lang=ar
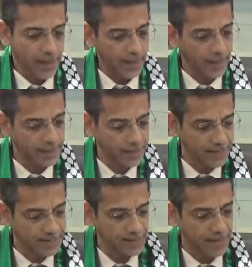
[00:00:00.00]
الذي
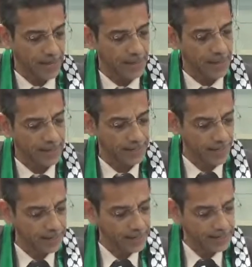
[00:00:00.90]
نص على أن
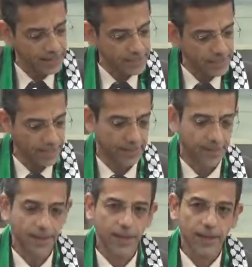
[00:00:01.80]
القضية
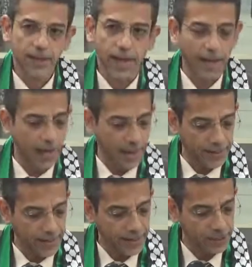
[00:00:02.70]
على
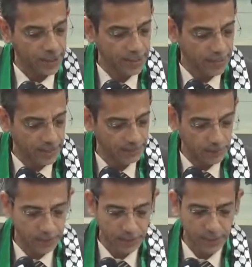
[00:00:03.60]
أن قضية
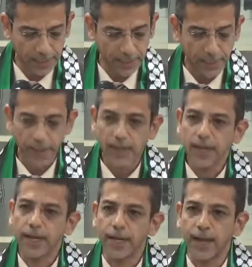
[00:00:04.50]
فلسطين
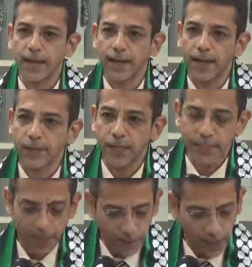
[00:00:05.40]
هي
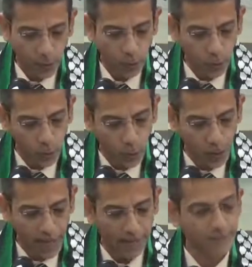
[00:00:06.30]
القضية
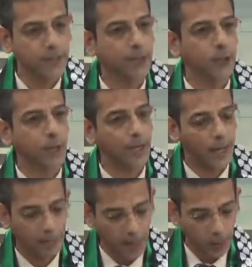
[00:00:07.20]
الأولى في
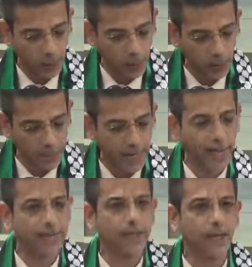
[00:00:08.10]
سلم
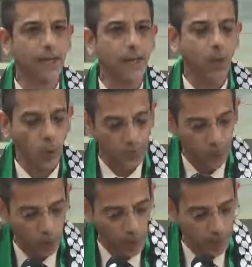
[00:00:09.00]
أولويات
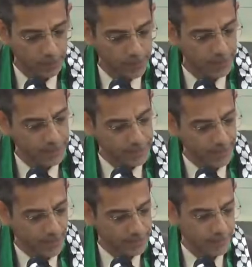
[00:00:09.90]
وثوابت
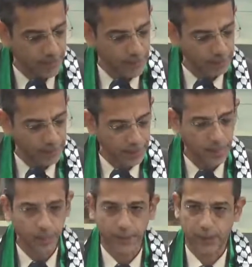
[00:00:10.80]
الاتحاد العام
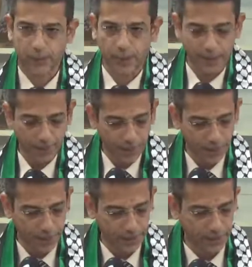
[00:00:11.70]
لنقابات عمال
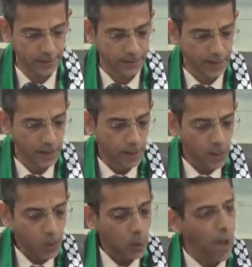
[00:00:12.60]
البحرين
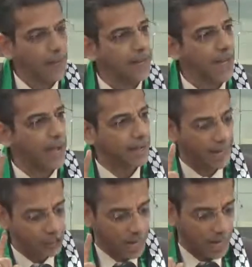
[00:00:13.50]
وأن حق
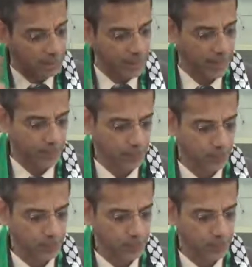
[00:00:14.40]
شعبها